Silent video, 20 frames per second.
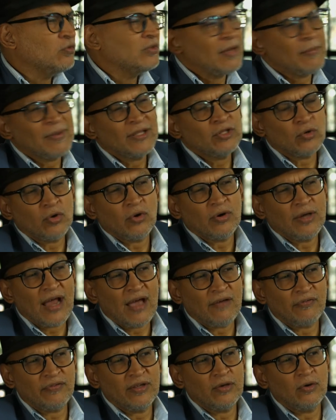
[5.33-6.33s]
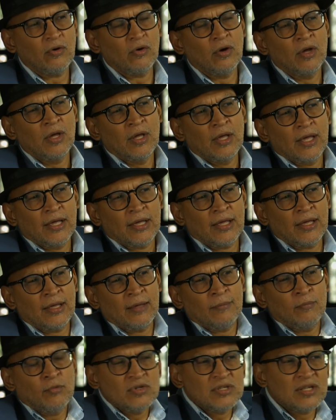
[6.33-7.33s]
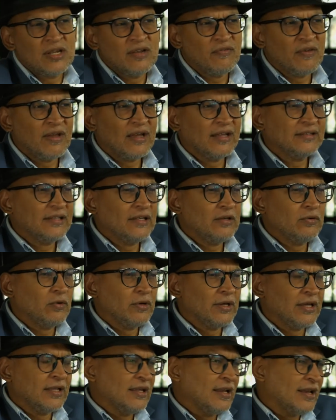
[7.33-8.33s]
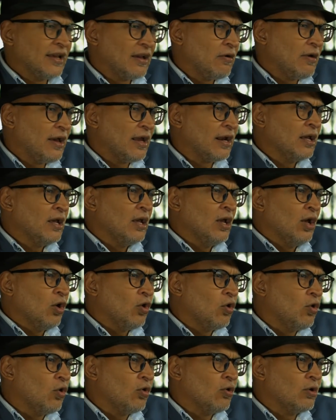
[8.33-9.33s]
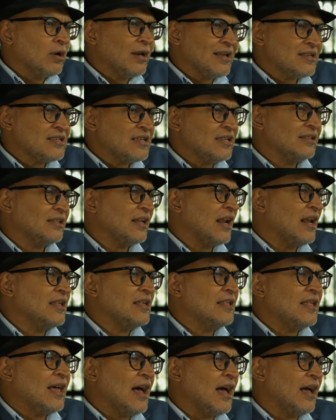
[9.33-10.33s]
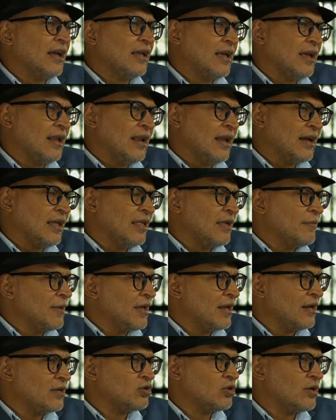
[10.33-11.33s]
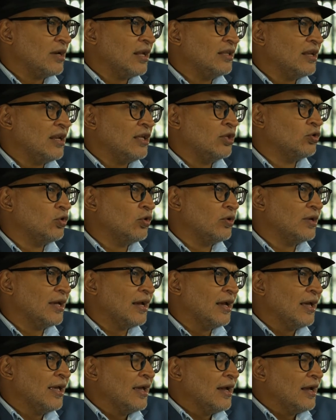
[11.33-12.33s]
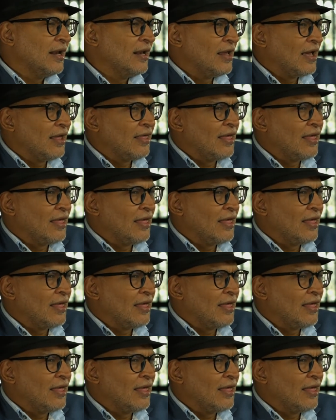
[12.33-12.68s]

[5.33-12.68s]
un tema historiográfico eh, muy significativo y que tiene que ver con la centralidad que la Academia Nacional de la Historia le ha